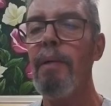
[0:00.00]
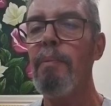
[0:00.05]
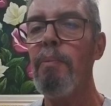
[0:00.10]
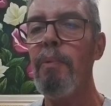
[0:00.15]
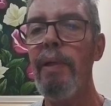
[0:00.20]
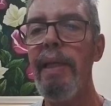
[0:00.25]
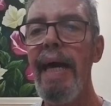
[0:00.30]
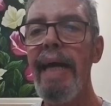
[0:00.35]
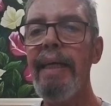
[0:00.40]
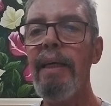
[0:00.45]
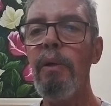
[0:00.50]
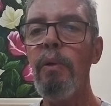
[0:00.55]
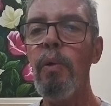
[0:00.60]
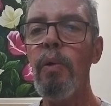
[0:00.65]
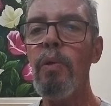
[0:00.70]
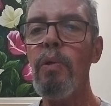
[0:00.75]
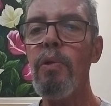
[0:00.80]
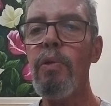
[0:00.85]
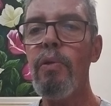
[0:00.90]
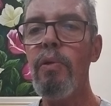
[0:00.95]
O moleque
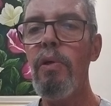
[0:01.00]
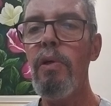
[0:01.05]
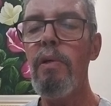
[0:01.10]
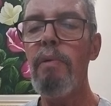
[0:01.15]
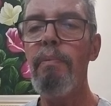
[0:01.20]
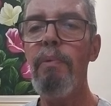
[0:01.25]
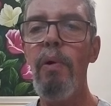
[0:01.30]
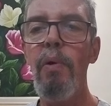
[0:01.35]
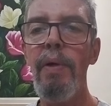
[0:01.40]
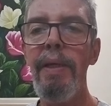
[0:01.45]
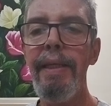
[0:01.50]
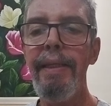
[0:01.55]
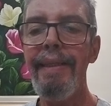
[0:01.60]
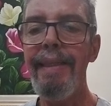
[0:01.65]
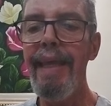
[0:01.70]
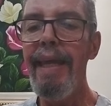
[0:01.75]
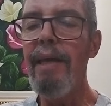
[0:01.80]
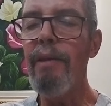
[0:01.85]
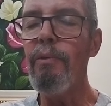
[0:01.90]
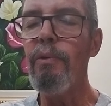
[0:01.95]
cruzou o Rony
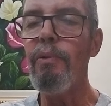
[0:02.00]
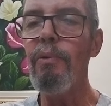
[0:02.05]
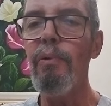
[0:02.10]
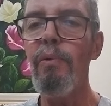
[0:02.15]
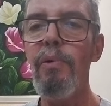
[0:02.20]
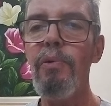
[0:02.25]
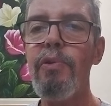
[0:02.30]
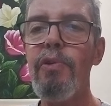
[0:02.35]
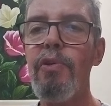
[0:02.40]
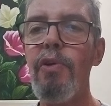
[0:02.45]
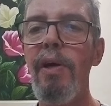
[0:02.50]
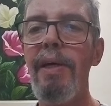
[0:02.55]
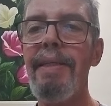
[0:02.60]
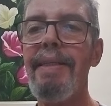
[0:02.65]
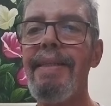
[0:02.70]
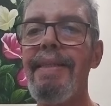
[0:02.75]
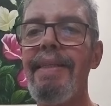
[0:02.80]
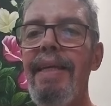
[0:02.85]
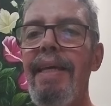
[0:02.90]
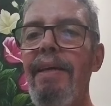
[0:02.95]
dentro do gol
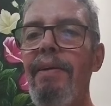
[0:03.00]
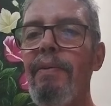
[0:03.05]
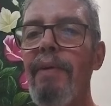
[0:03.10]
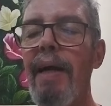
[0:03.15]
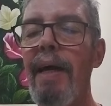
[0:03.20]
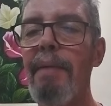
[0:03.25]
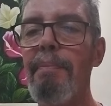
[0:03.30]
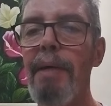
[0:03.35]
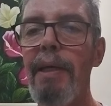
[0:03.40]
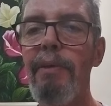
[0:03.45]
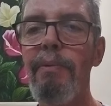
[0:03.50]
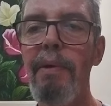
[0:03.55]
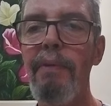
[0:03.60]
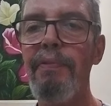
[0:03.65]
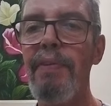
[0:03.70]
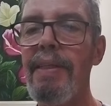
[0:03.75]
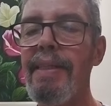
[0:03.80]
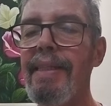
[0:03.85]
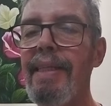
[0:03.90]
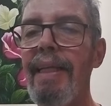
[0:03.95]
sozinho, cara, mas numa
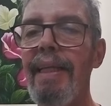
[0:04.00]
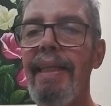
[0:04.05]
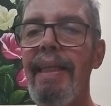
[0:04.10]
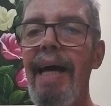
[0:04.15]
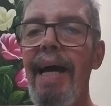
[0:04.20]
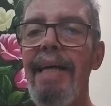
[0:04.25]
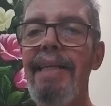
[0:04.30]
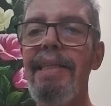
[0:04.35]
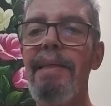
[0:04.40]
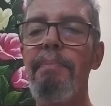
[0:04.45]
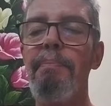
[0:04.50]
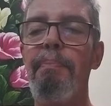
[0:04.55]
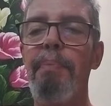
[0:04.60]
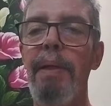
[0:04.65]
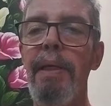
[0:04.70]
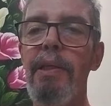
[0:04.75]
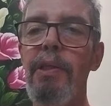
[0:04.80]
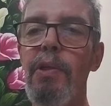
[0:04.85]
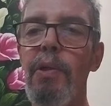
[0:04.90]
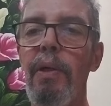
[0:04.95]
facilidade
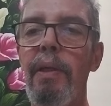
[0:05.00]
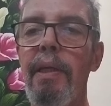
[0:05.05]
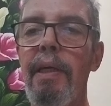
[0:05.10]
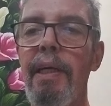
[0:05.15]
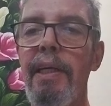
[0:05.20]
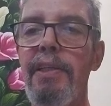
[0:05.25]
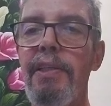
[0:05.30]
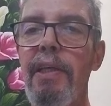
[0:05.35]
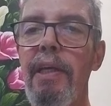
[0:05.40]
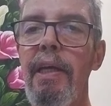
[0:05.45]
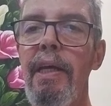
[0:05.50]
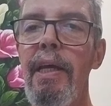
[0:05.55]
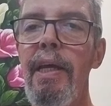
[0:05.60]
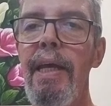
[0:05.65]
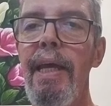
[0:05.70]
impressionante.